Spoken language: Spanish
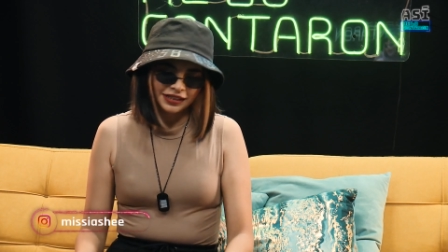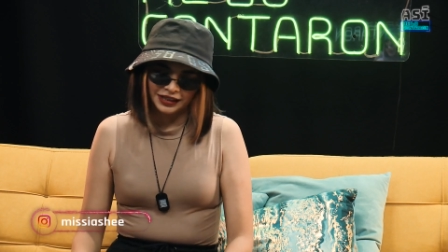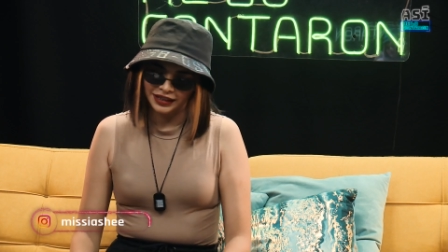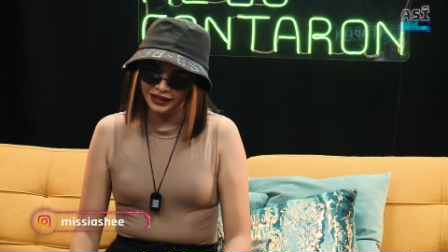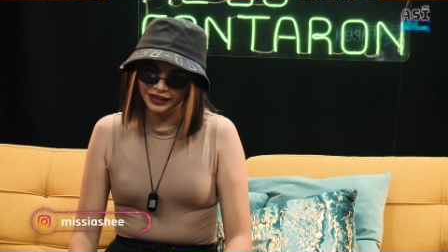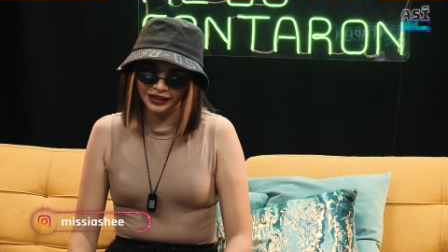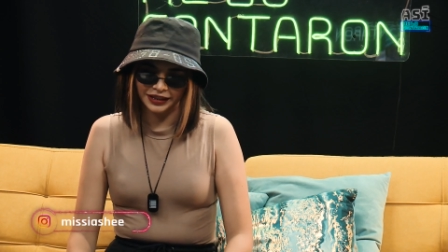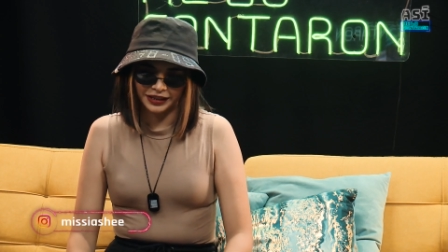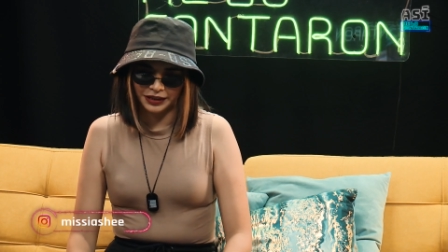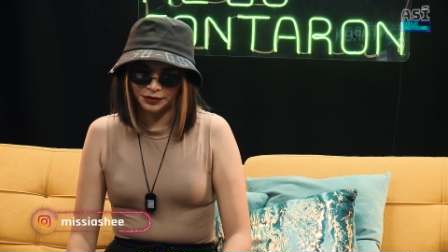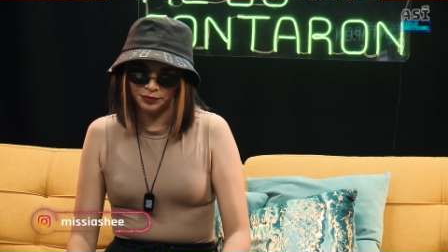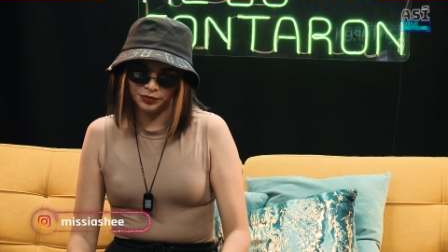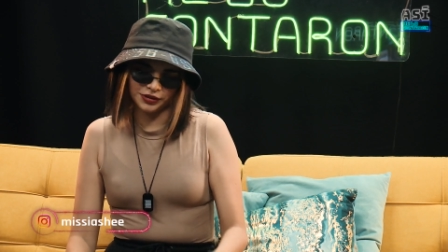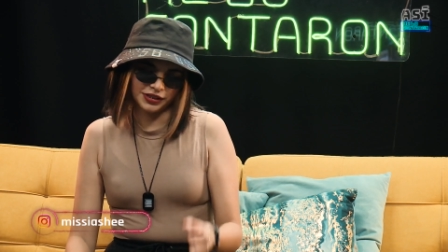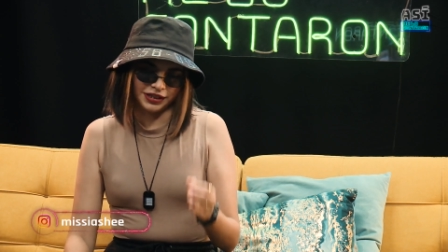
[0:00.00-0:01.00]
eh,
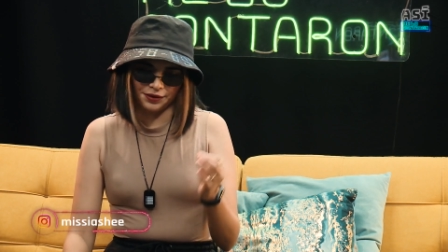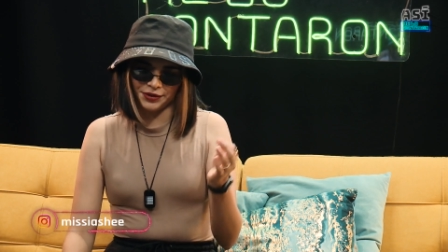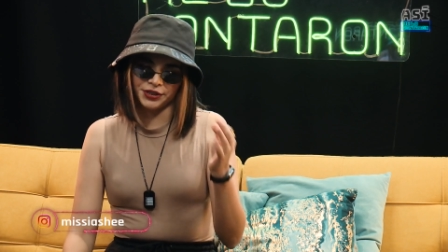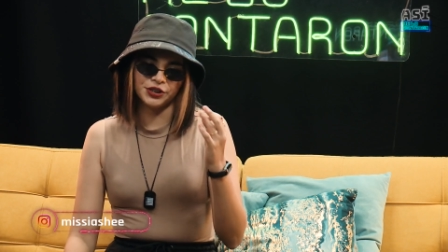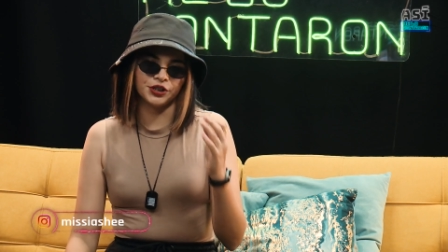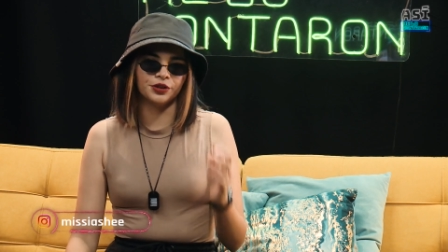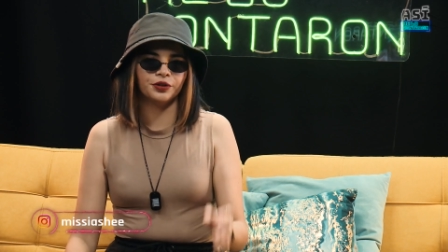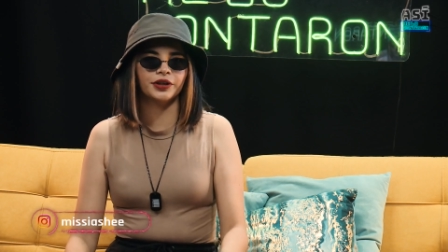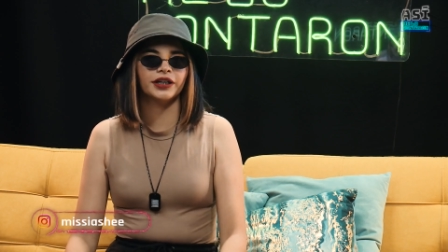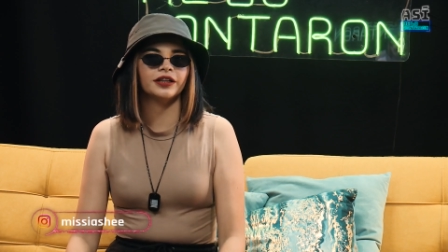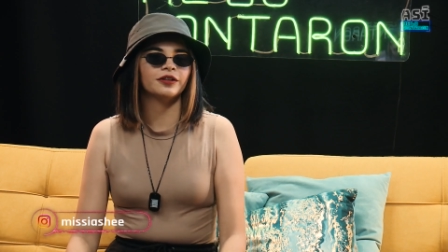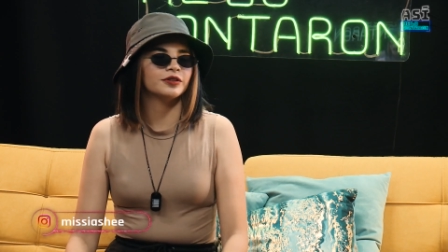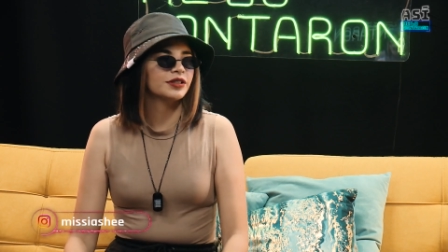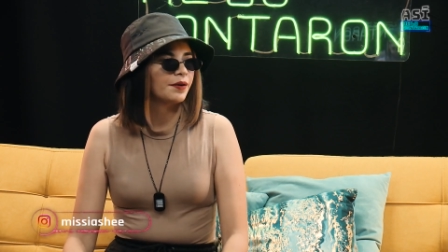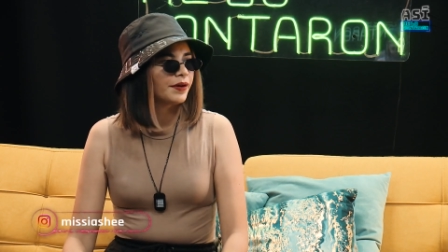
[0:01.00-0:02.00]
pues está bien chido que
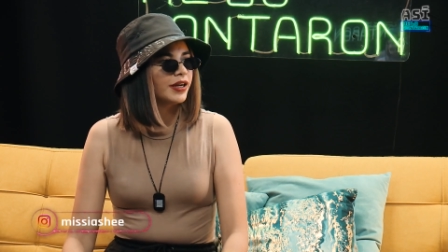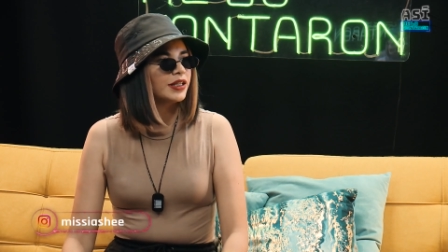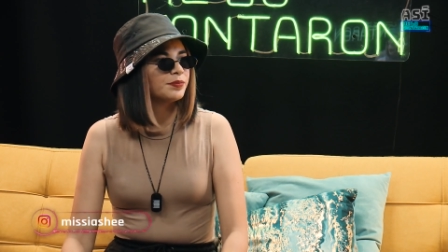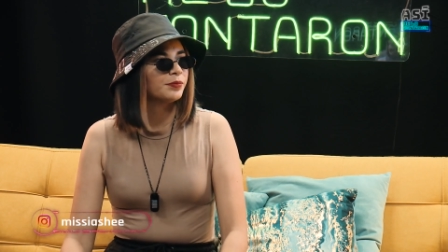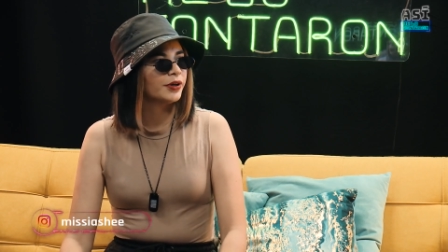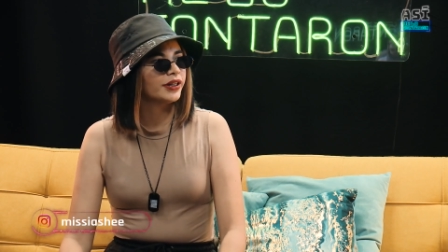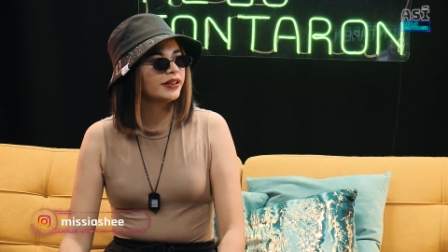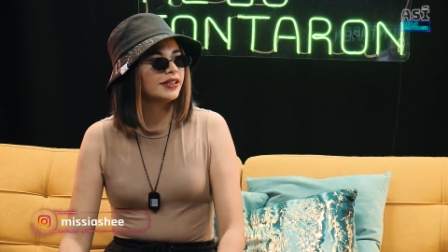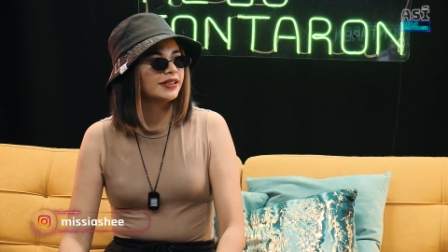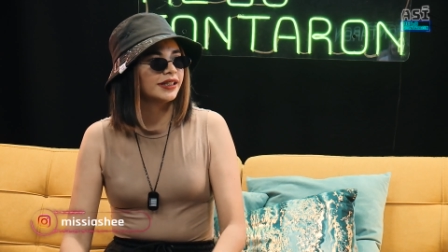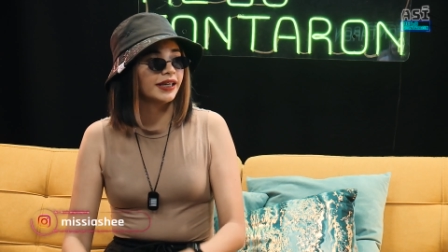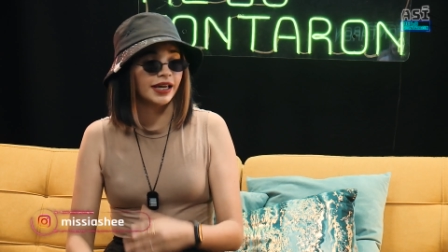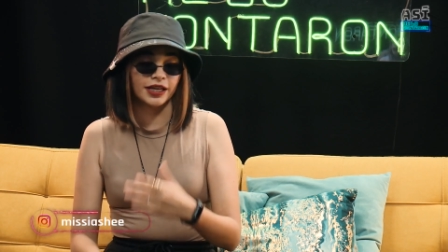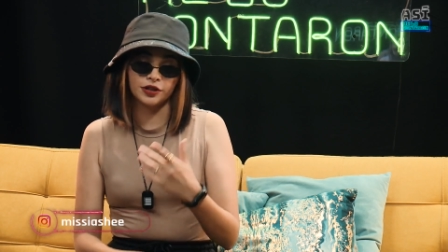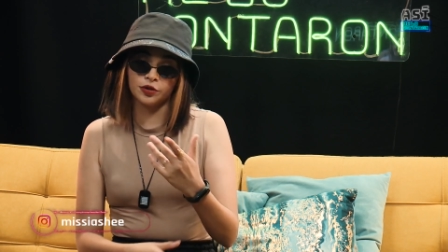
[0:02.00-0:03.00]
nos abran las puertas y
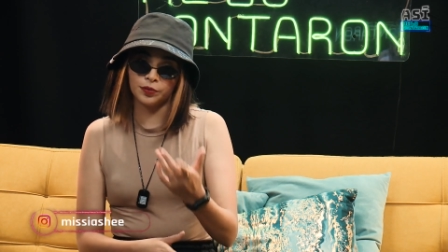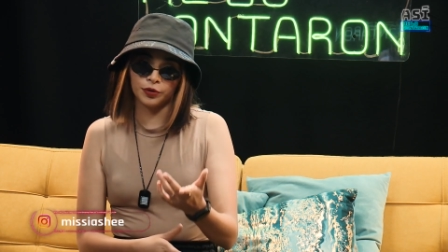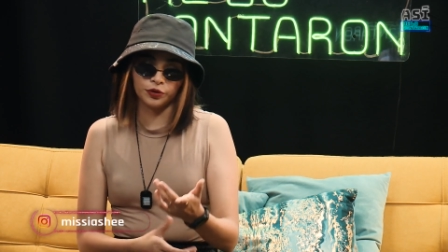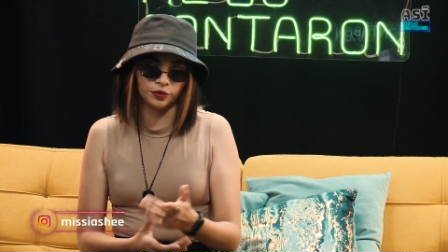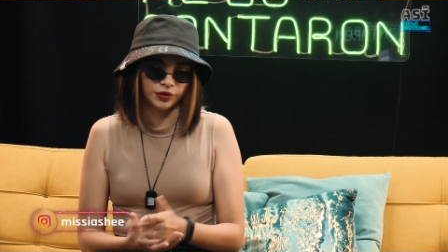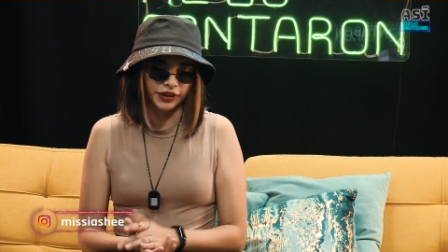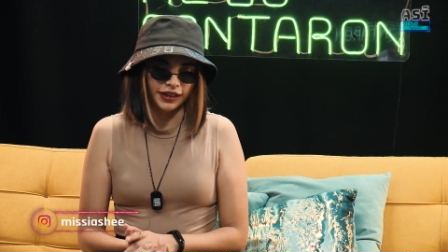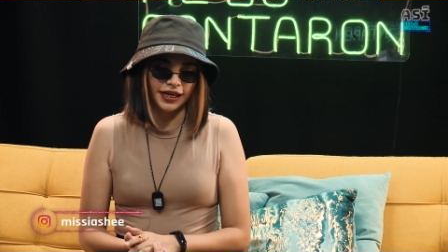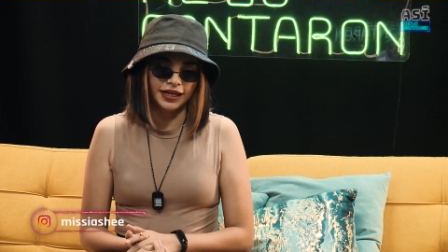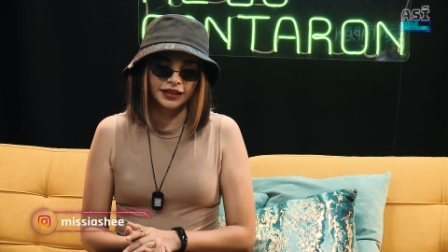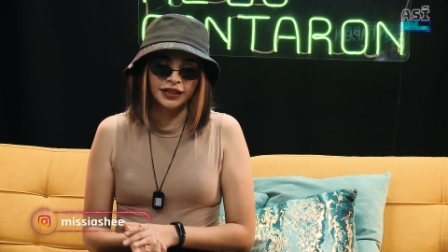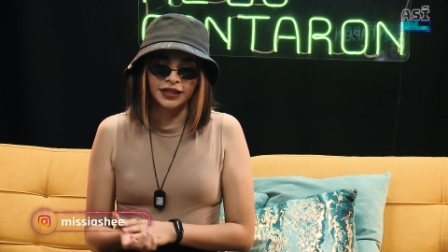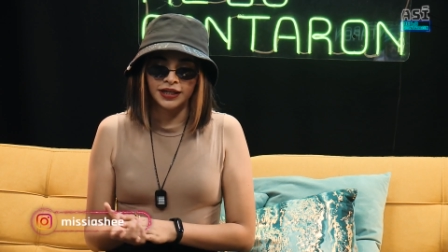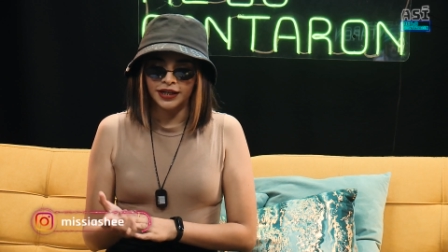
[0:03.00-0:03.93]
que haya esa oportunidad